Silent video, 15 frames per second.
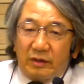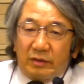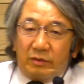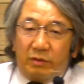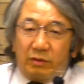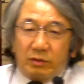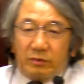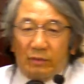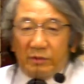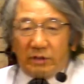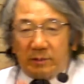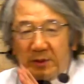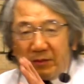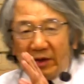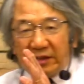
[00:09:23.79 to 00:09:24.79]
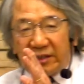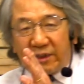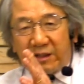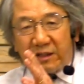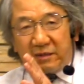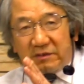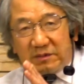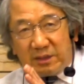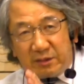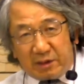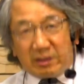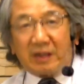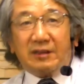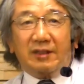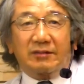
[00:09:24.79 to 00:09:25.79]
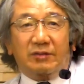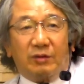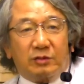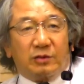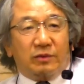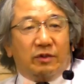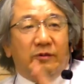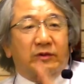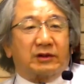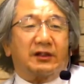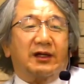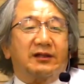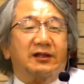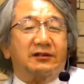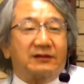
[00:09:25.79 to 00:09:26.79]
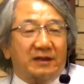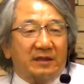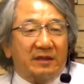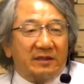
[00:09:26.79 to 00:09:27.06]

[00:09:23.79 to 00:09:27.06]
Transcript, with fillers: 強盗どももあだけたと書いてある強盗どもって書いてあるんですね